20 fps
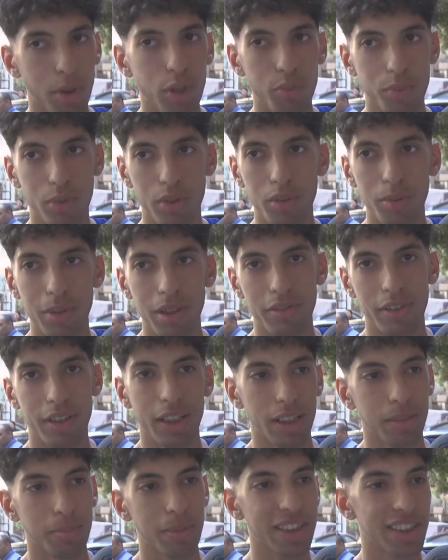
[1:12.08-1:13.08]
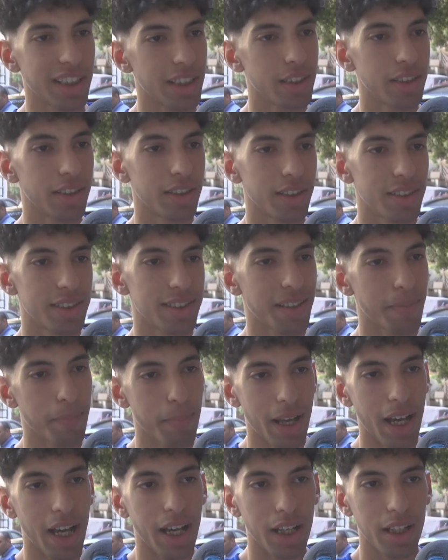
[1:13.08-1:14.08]
باخد منه برفان مثلا
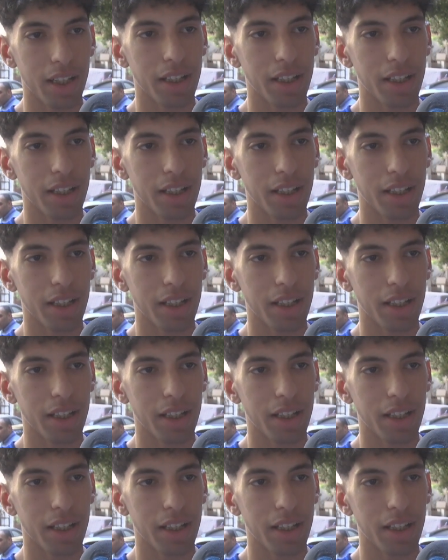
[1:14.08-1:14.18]
سماعه